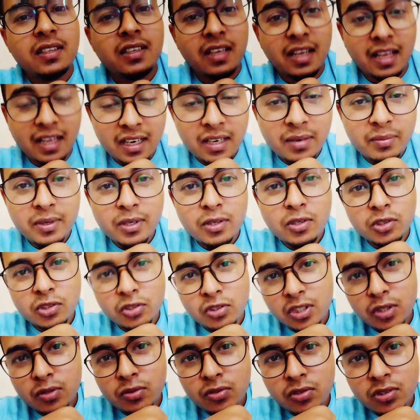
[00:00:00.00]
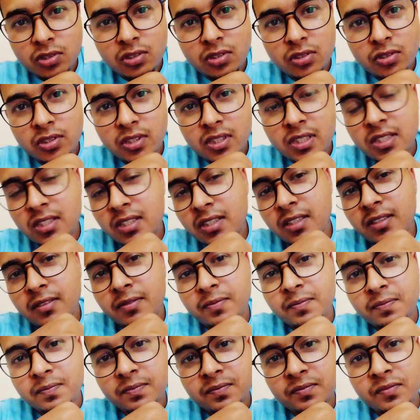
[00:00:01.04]
আর আমরা কতটা উন্নত হয়েছি
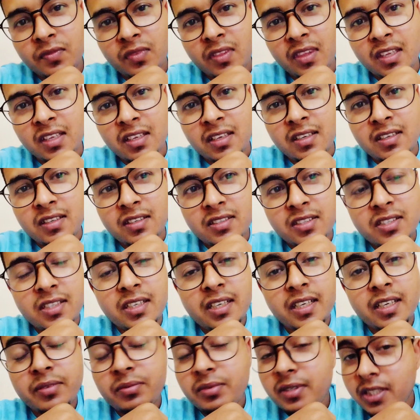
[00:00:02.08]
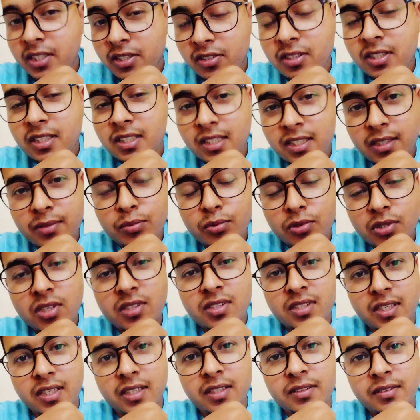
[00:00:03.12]
সেটা এই ভিডিও দেখলে বোঝা
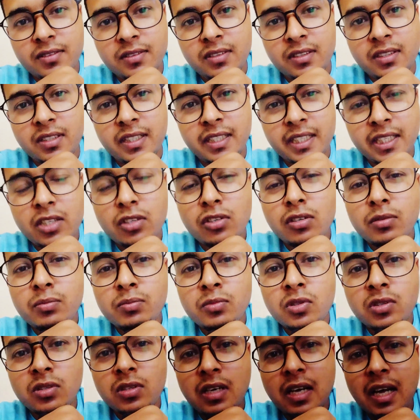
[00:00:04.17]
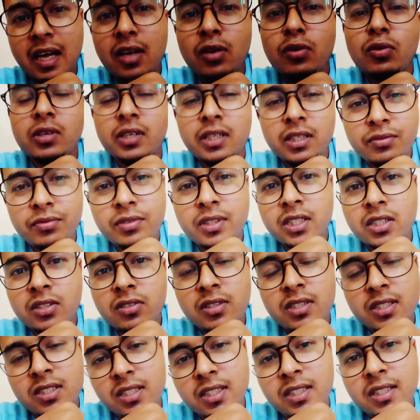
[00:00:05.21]
যায় এরকম আরও অনেক ভিডিও
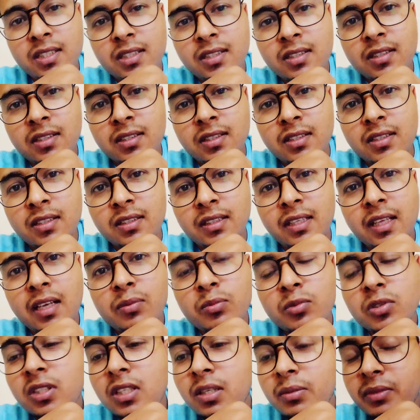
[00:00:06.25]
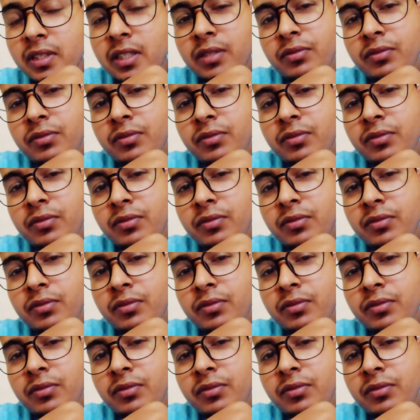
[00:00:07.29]
আছে তার মধ্যে আমি এই